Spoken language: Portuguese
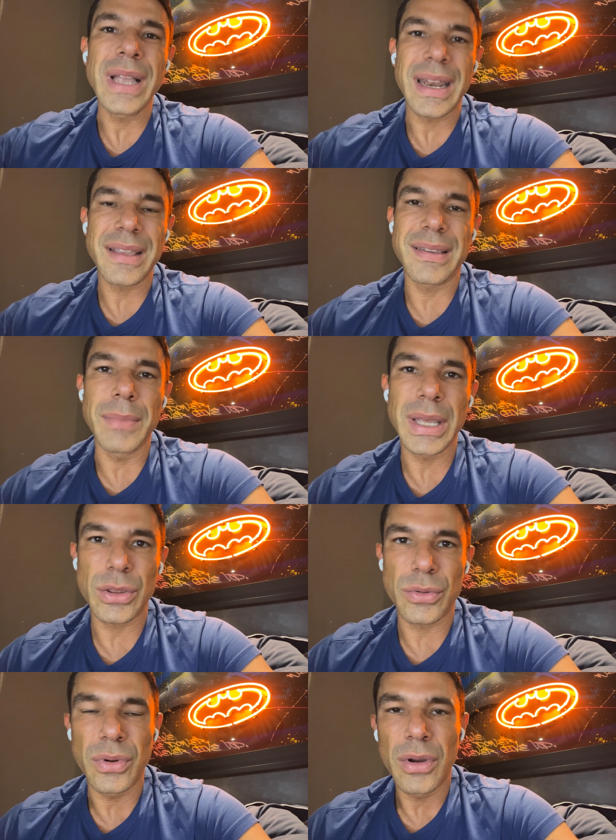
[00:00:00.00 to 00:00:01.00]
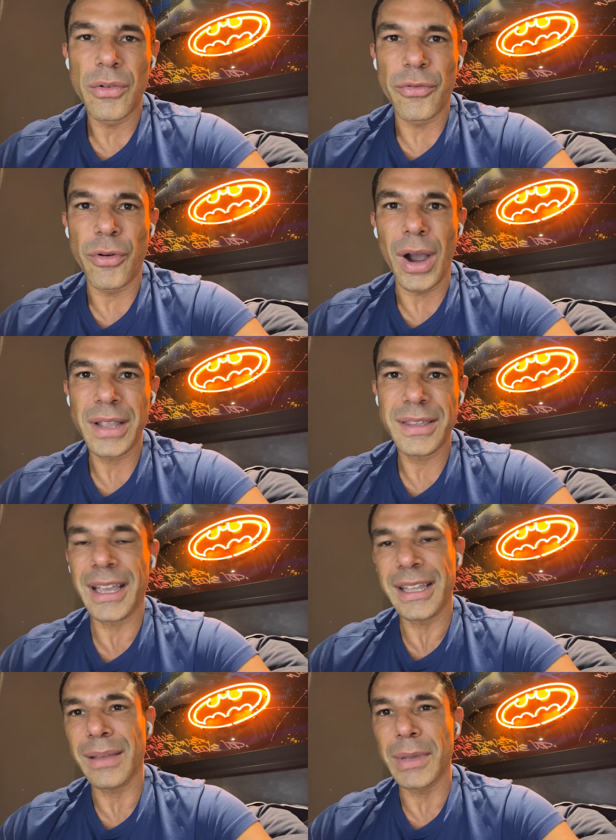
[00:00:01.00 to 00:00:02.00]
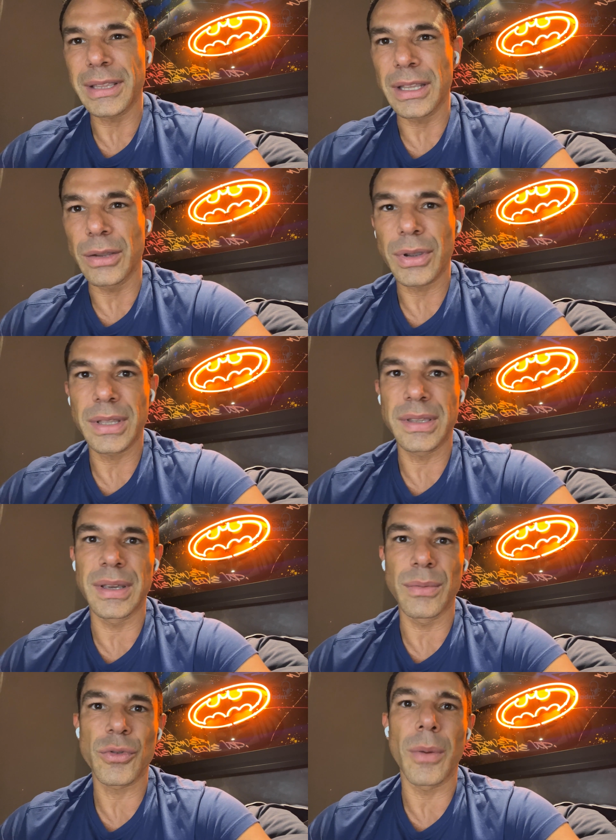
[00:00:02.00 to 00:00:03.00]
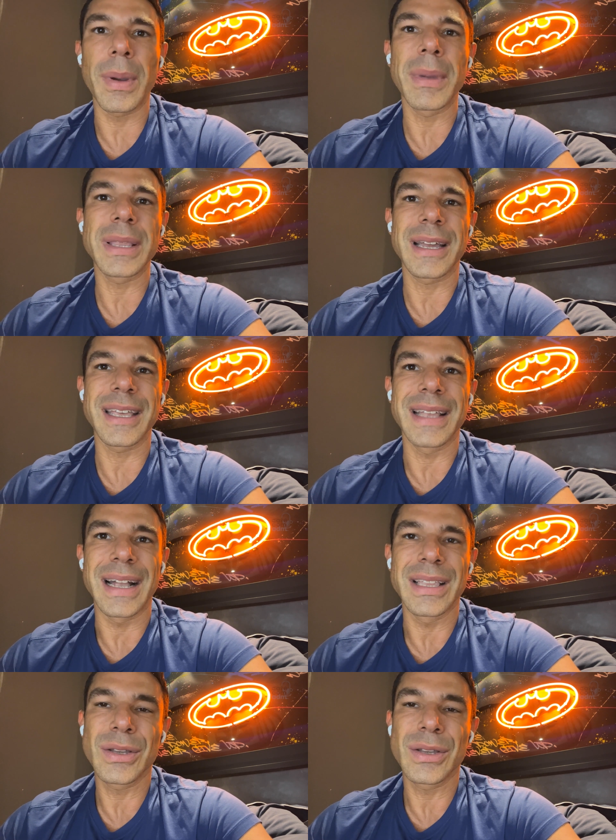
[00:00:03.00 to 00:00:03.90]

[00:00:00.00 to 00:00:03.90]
um crescimento forte e a gente também entendeu que tínhamos complementariedade.